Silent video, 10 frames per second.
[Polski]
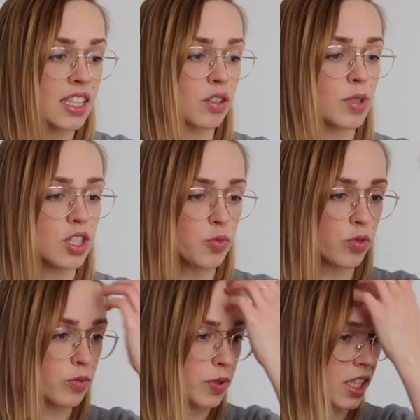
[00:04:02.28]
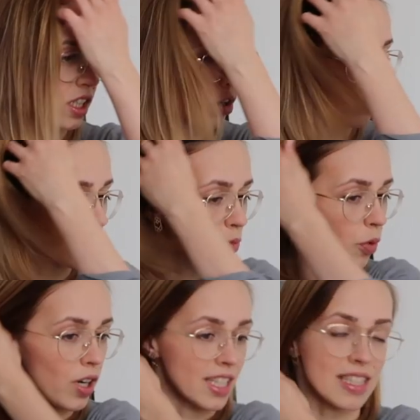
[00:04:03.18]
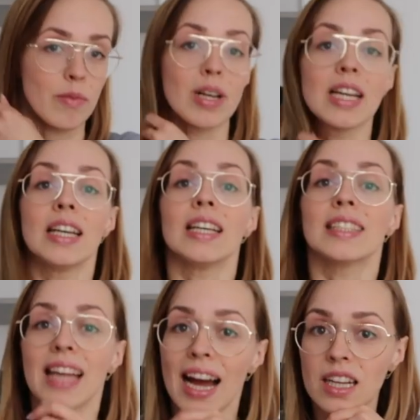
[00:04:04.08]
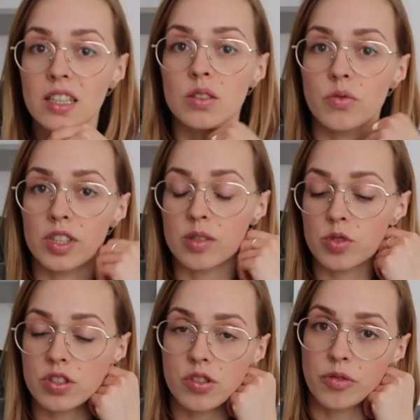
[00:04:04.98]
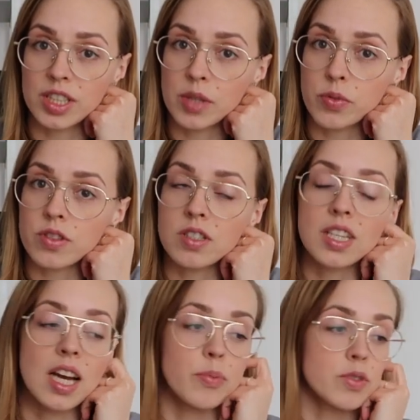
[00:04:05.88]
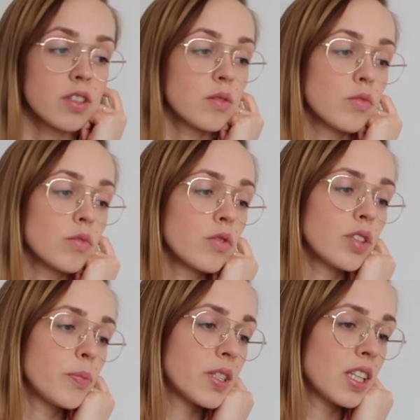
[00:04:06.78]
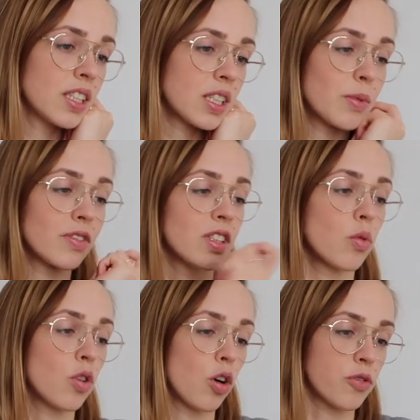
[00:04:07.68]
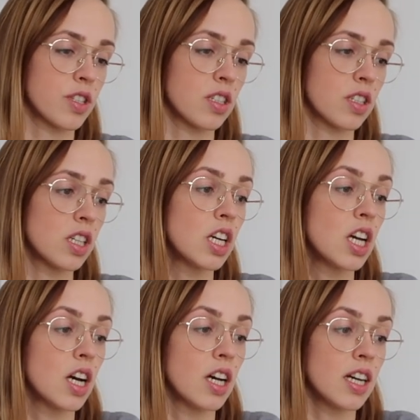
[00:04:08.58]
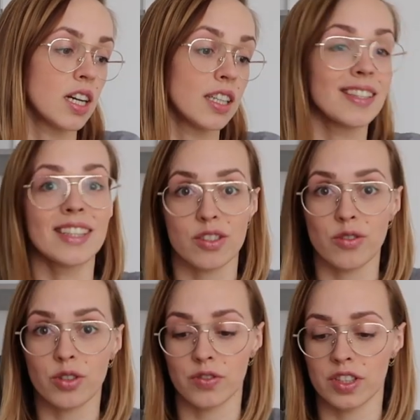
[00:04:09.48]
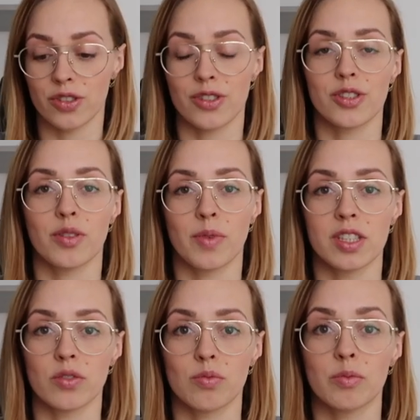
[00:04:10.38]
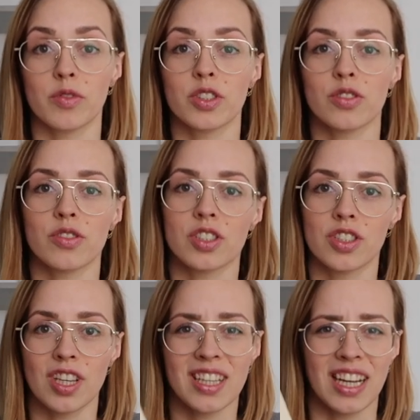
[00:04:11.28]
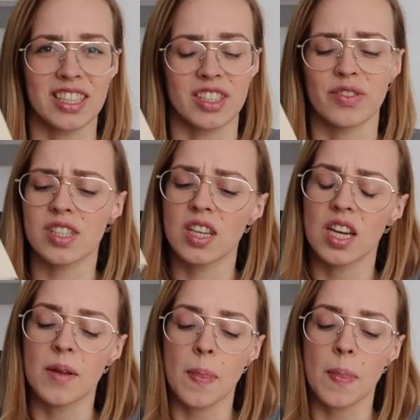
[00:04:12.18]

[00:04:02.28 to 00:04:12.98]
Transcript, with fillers: Natomiast też były pytania o to, czy polecam. Tak, uważam, że jest to fajna pozycja. Poza tym ją napisali tak naprawdę naukowcy e, i jest to rok 2017, tu mamy 2014, więc